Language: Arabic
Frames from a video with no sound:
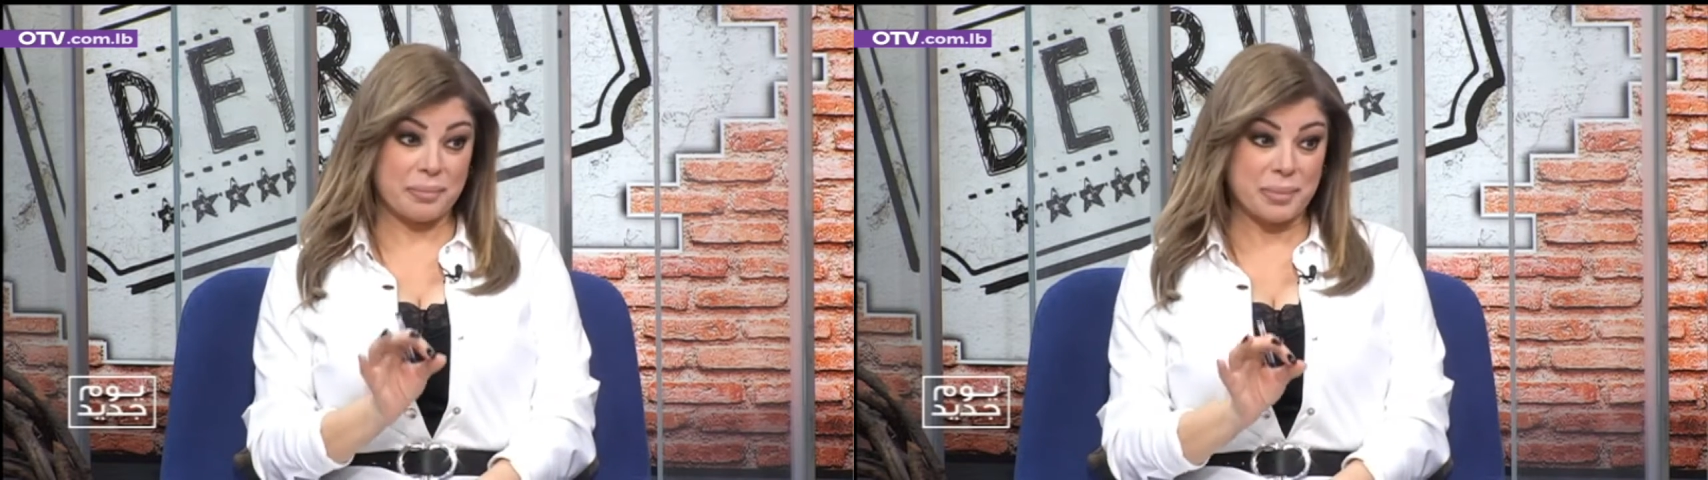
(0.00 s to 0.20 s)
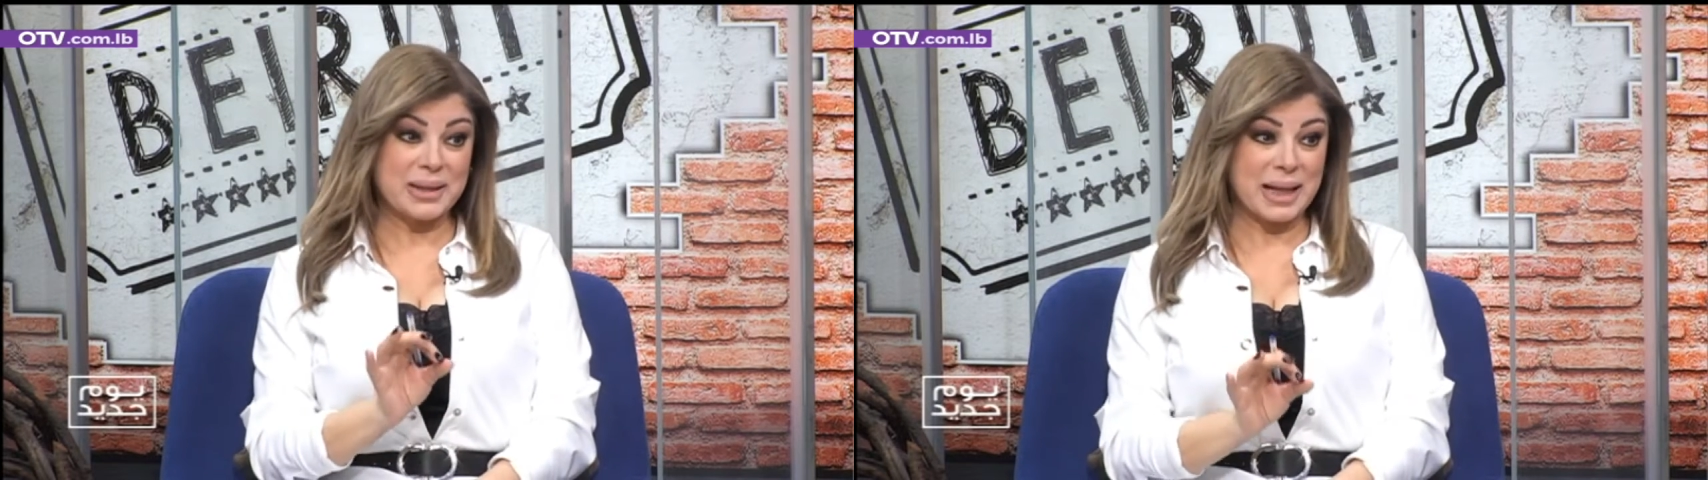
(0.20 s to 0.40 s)

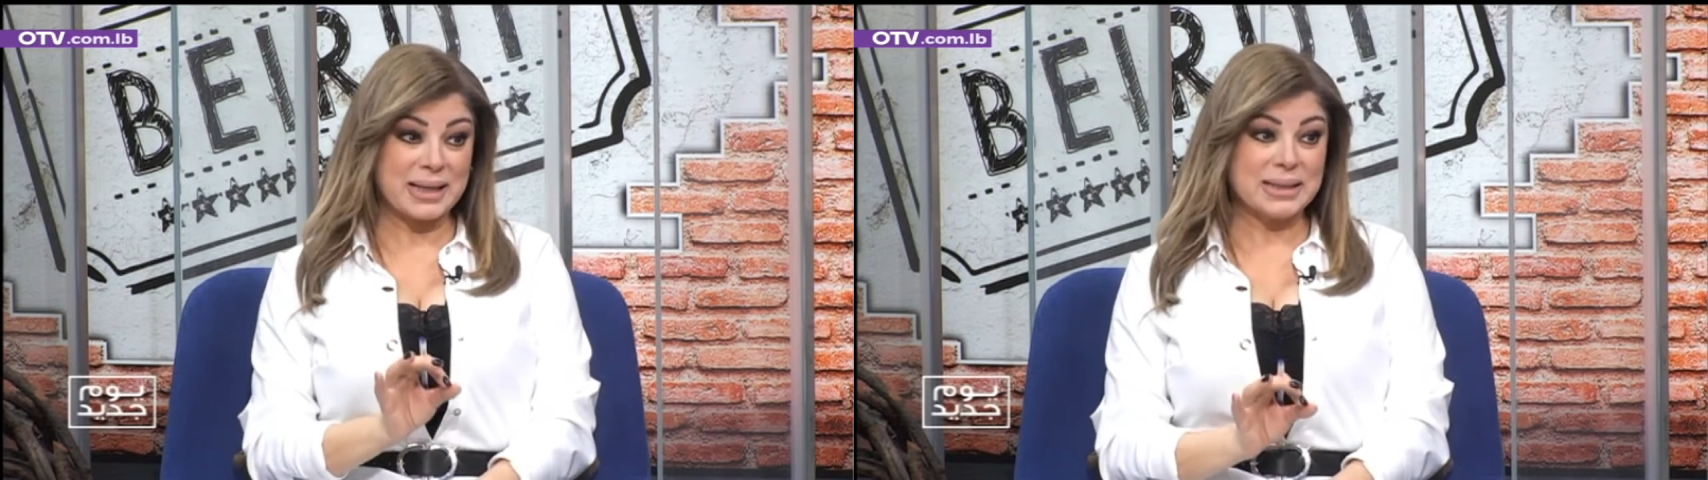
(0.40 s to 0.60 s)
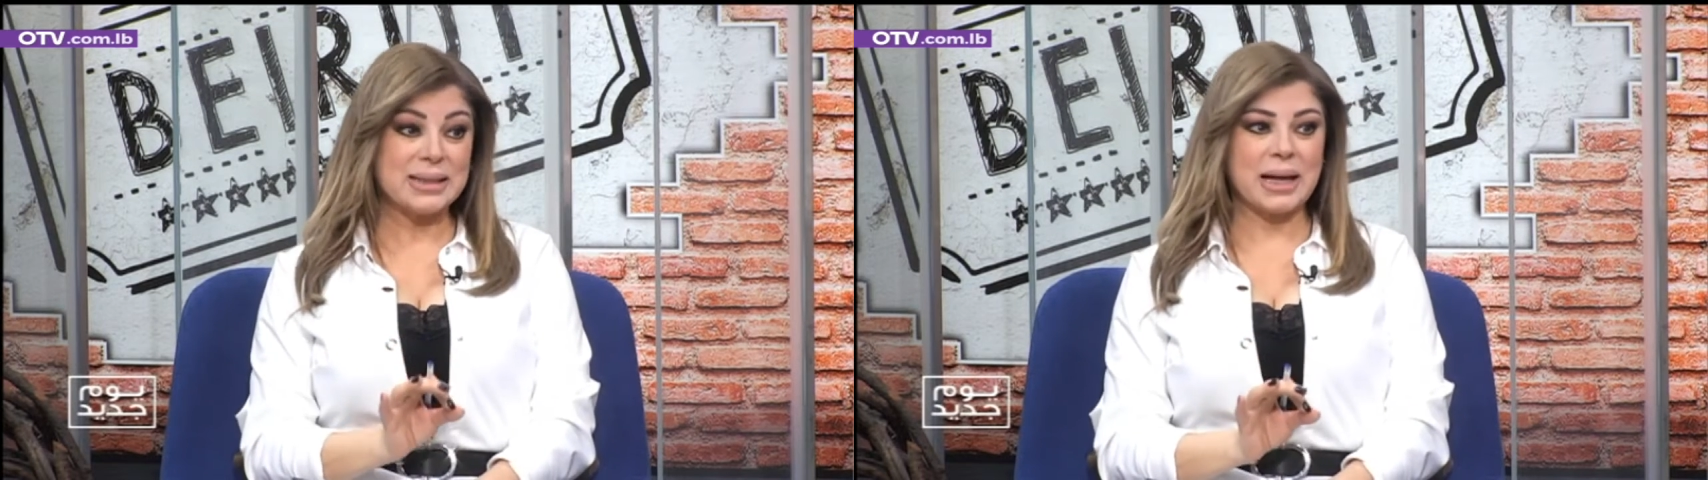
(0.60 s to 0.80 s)

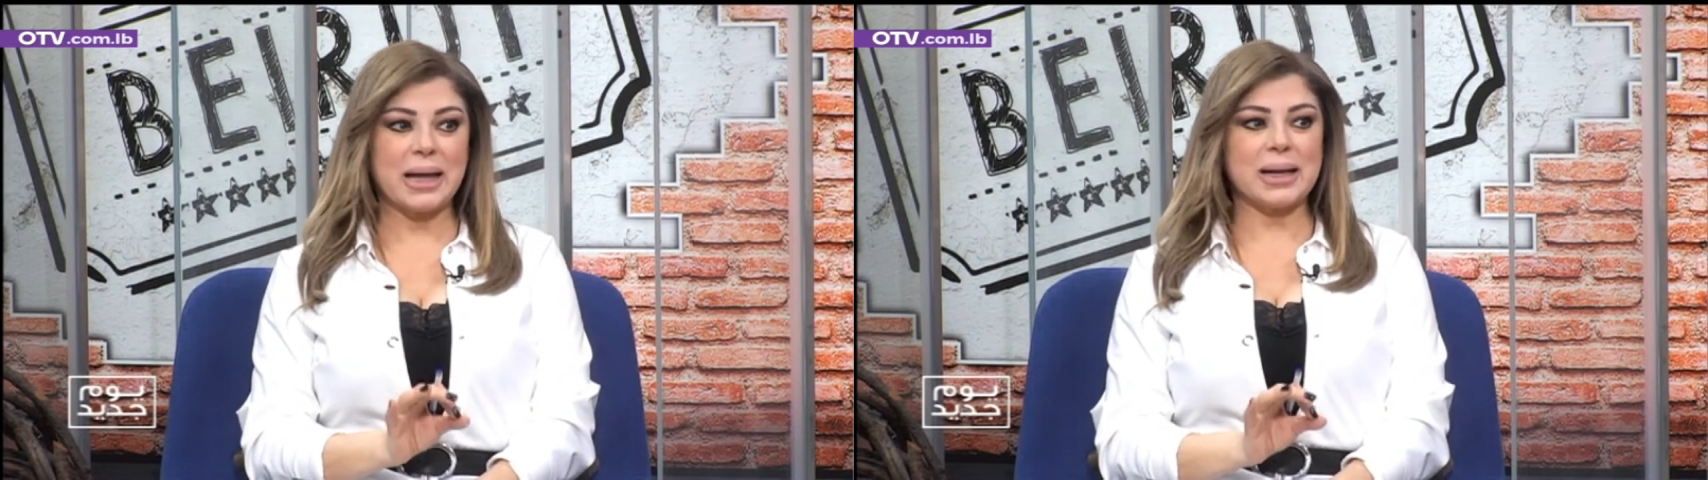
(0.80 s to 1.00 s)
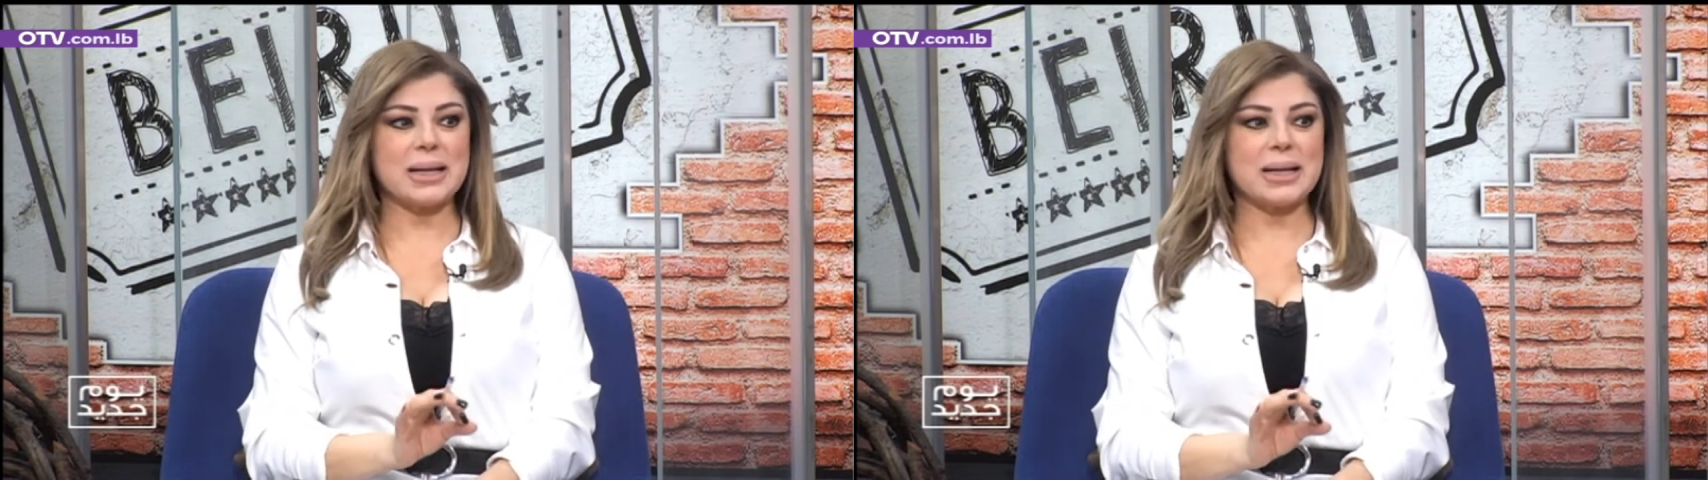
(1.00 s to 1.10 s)
بالتحديد عن